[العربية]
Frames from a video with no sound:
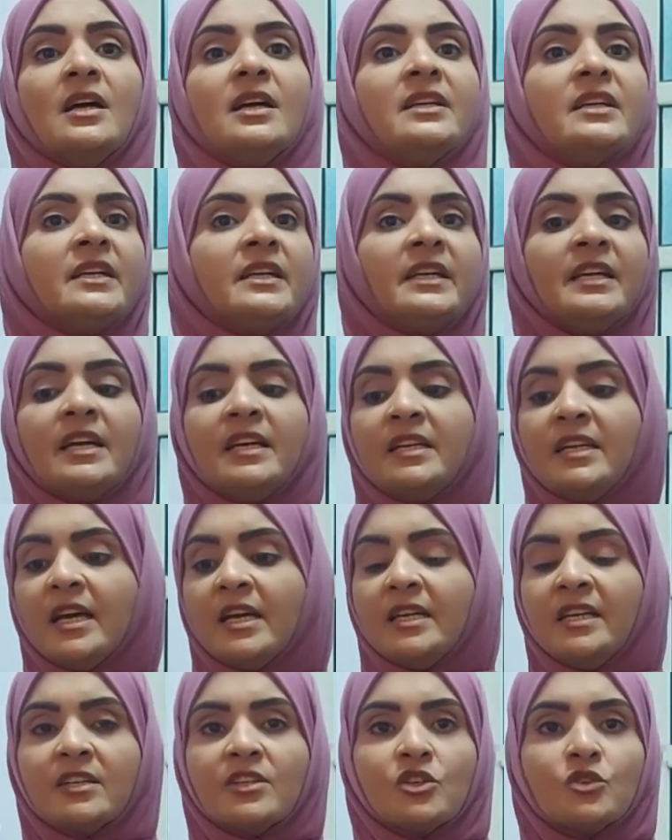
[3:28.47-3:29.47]
ان هي ان
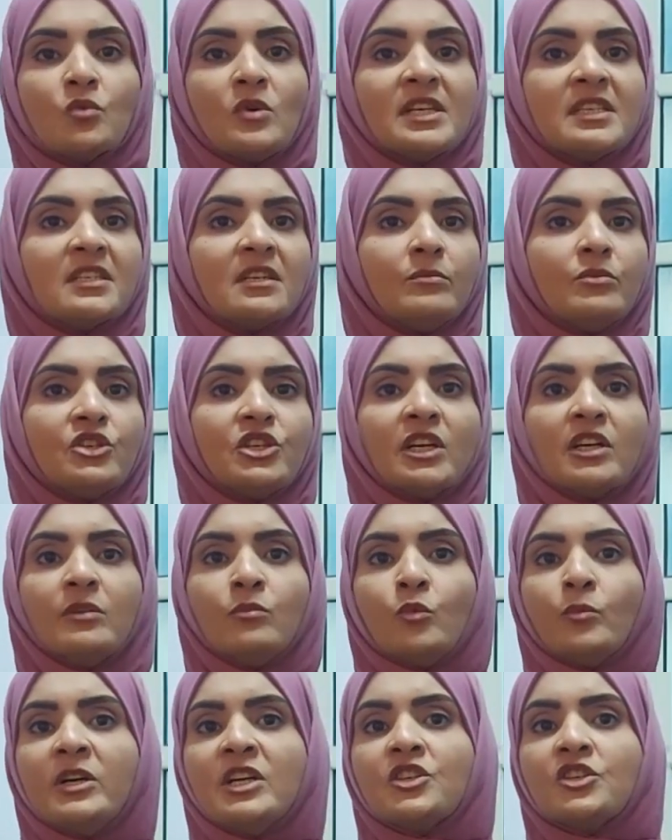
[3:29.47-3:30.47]
هي تتواصل بشكل
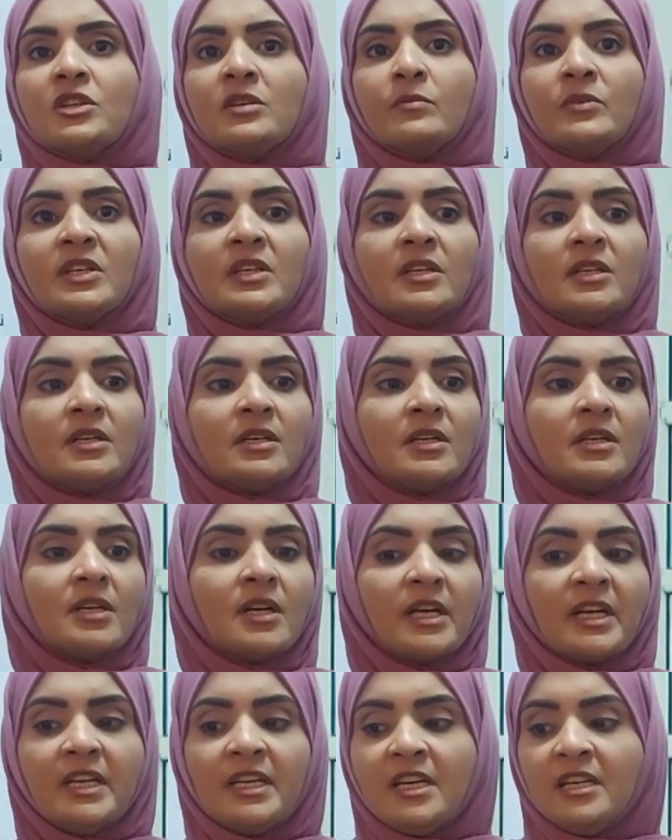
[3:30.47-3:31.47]
مباشر من آه،
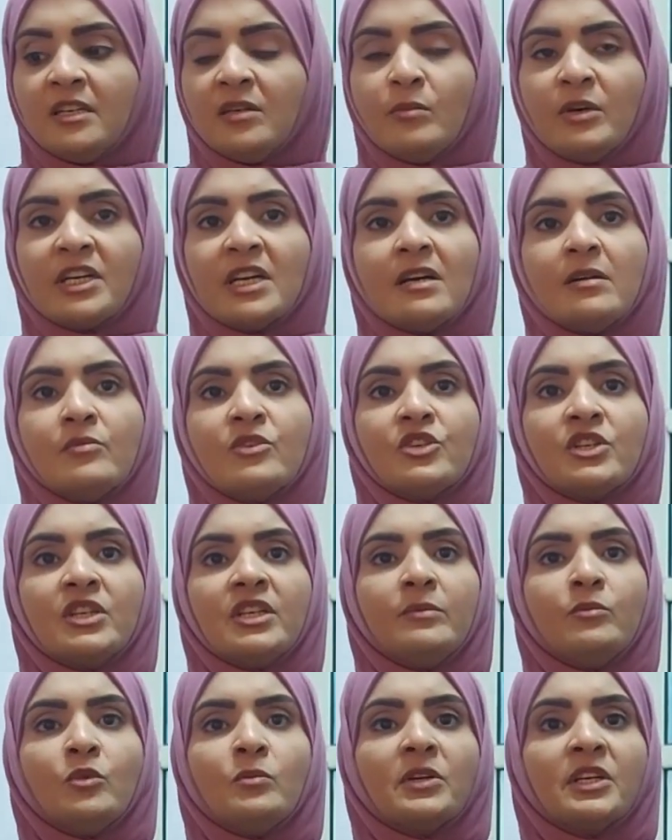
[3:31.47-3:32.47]
خلال البرامج
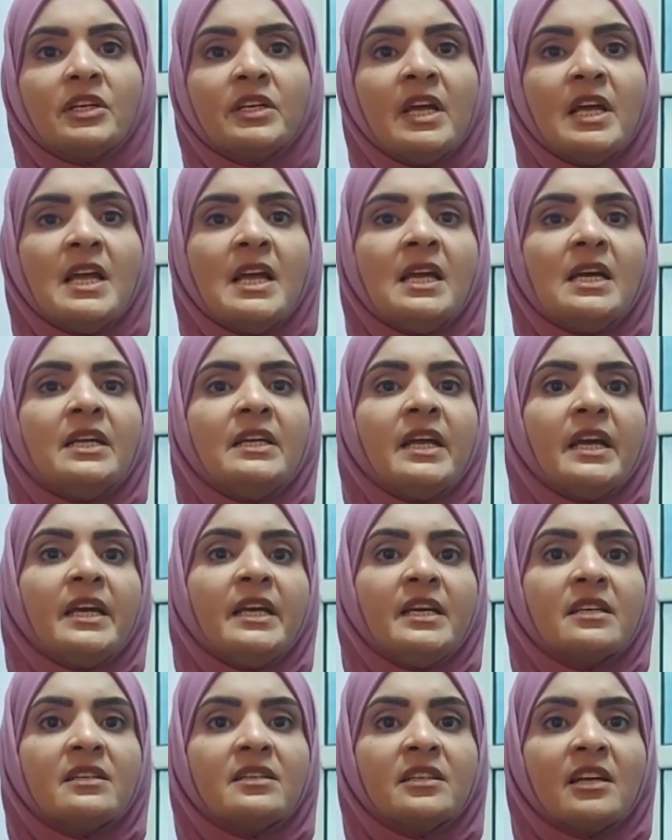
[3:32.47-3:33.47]
اللي ممكن ان
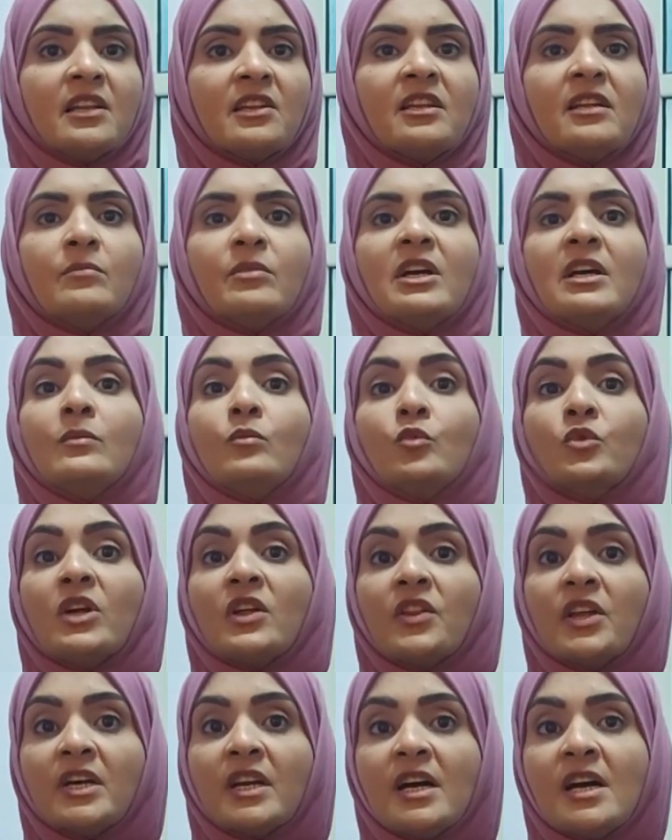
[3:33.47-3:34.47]
هي تنظم
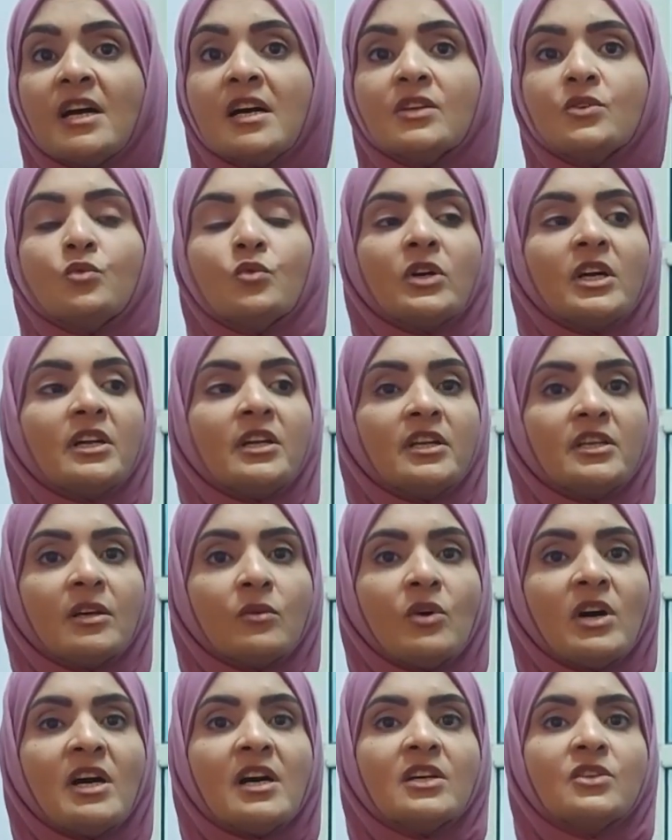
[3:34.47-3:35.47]
كالمناظرات
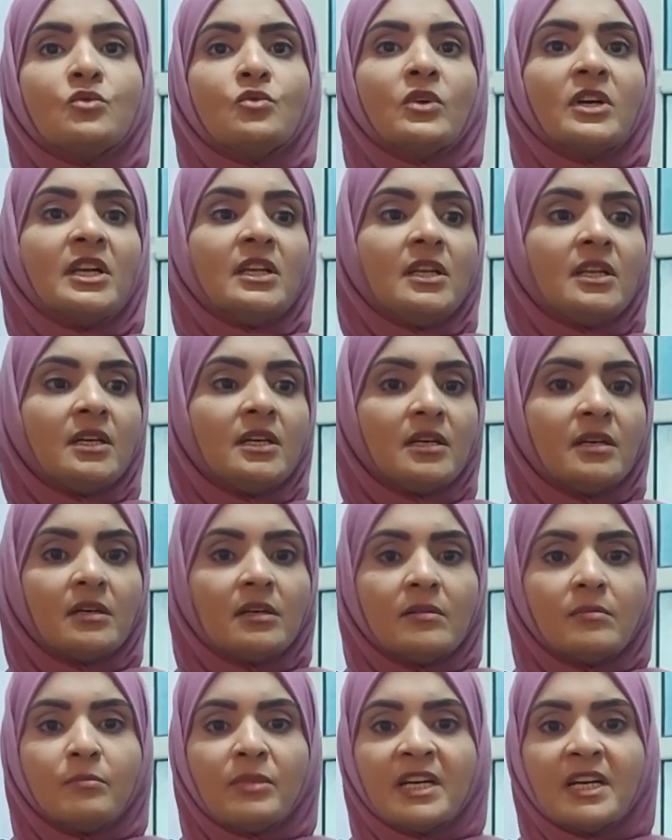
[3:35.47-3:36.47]
وكالندوات
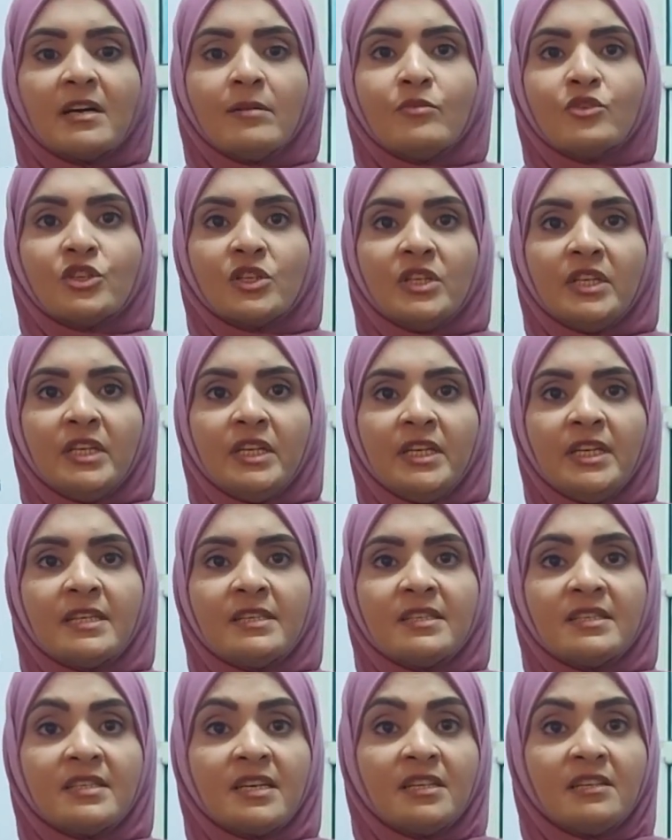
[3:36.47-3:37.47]
وكالبرامج اللي هي
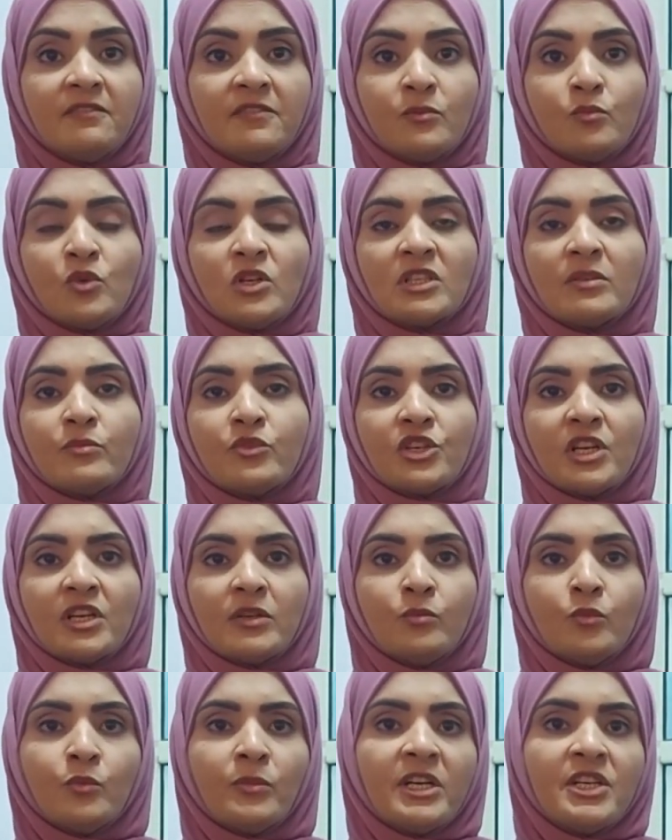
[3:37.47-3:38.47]
تستهدف المواطن
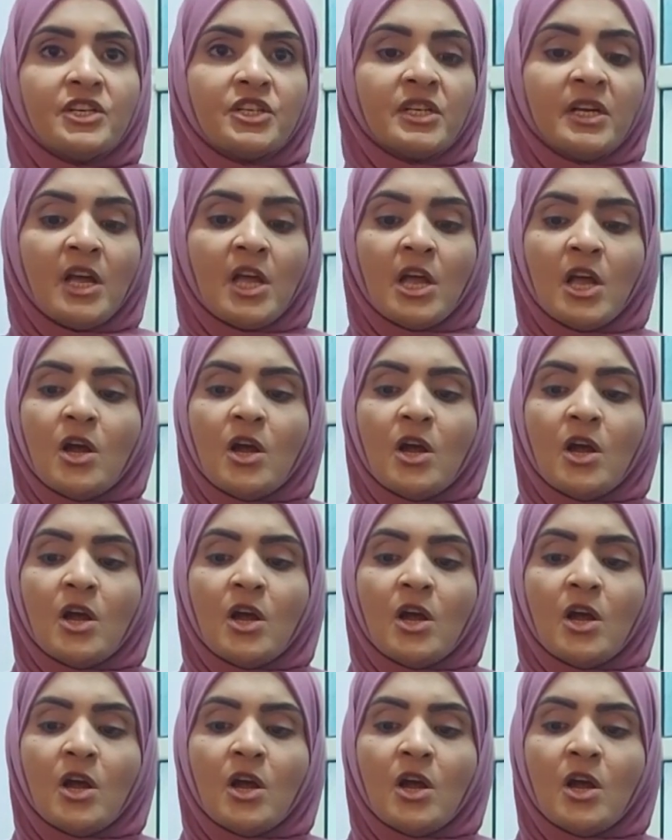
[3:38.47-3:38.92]
بشكل مباشر